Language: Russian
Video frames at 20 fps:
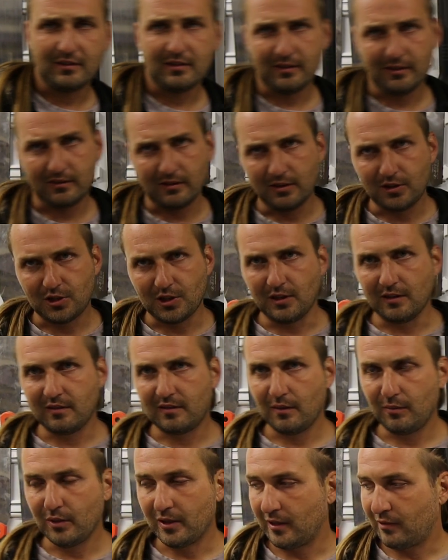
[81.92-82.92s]
нас разрешили
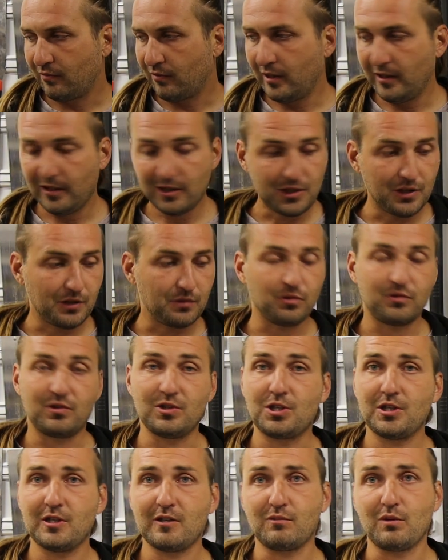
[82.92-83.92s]
собирать валежник, вот
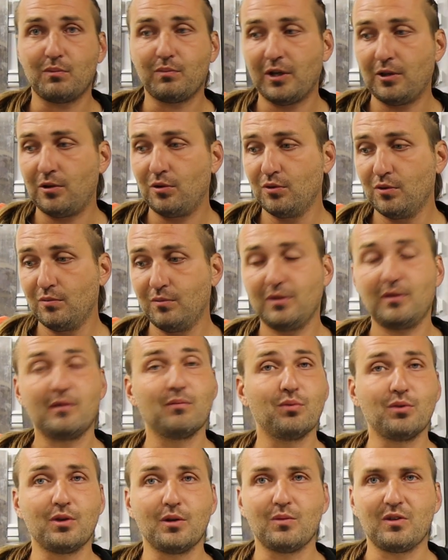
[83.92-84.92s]
сейчас мы пойдем
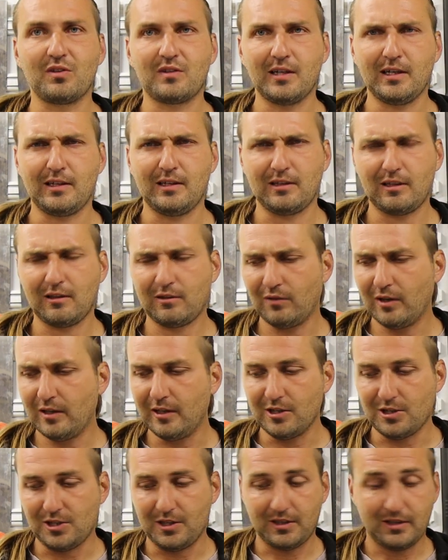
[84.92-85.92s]
и будем искать этот
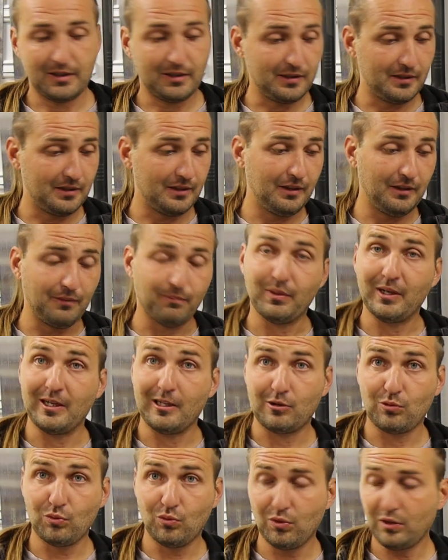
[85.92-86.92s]
валежник. И
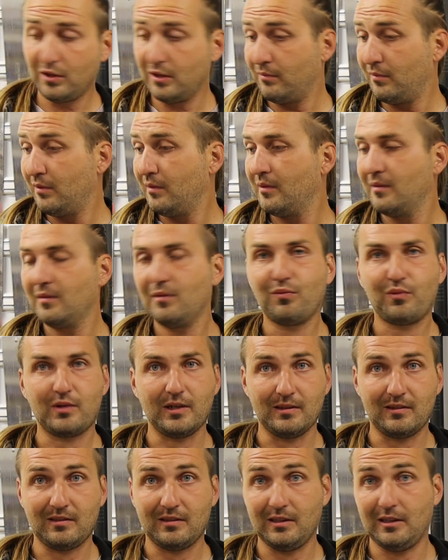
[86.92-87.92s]
по итогам в
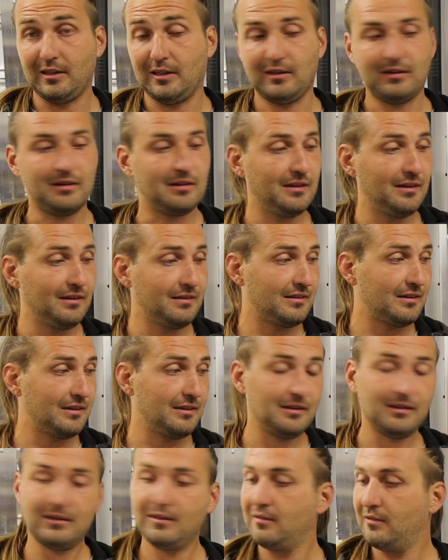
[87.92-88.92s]
конце
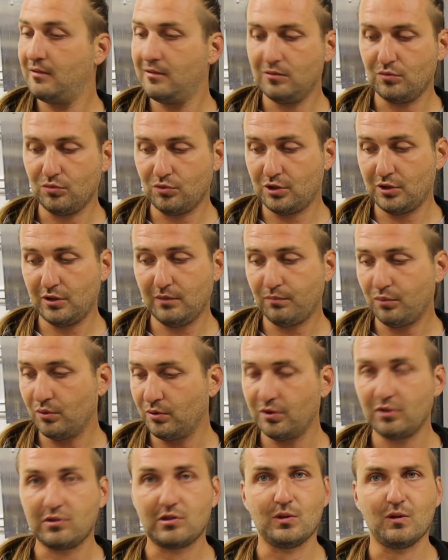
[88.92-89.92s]
теста уже
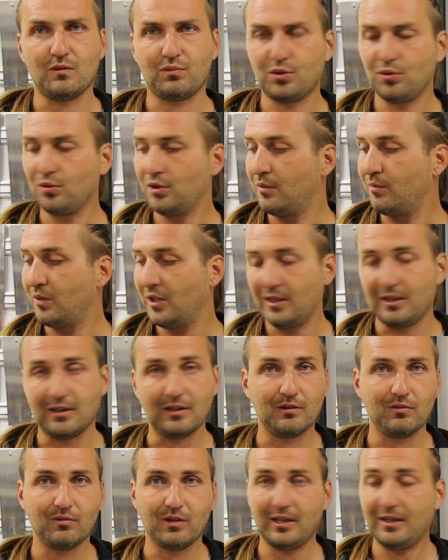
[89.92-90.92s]
полностью обсудим
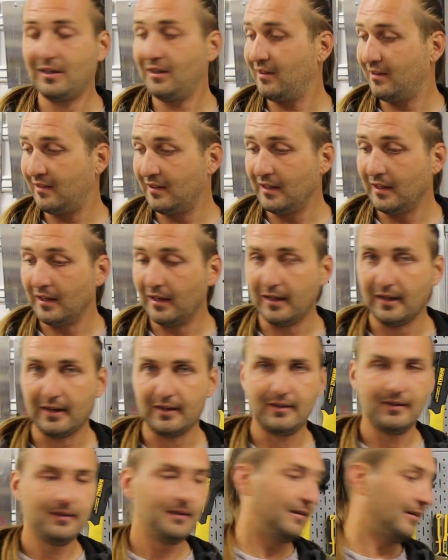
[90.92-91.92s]
эти два
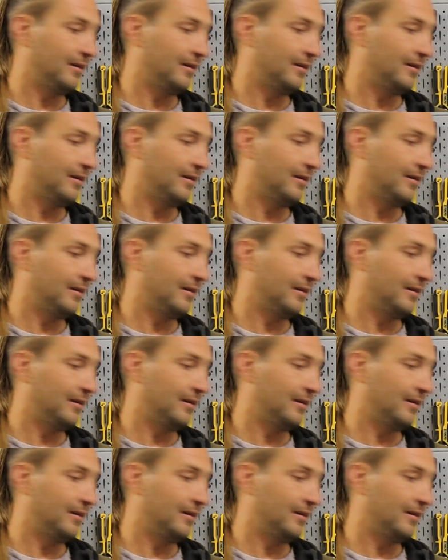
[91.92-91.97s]
изделия.